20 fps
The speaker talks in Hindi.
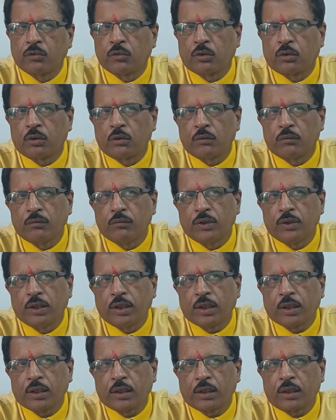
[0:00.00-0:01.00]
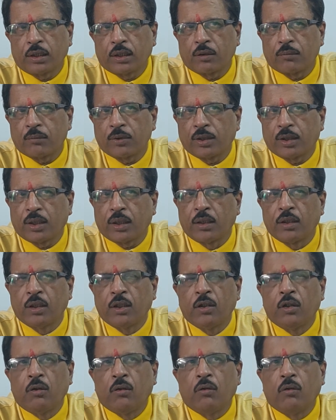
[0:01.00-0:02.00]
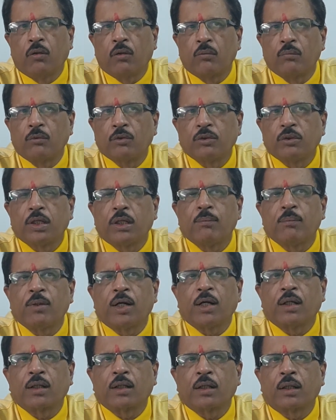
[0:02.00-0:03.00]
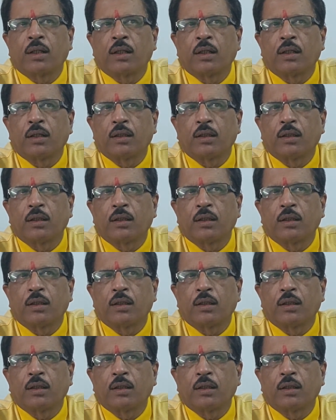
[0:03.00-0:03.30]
शुक्र वीर्य का कारक भी है और मूत्रिय भाग का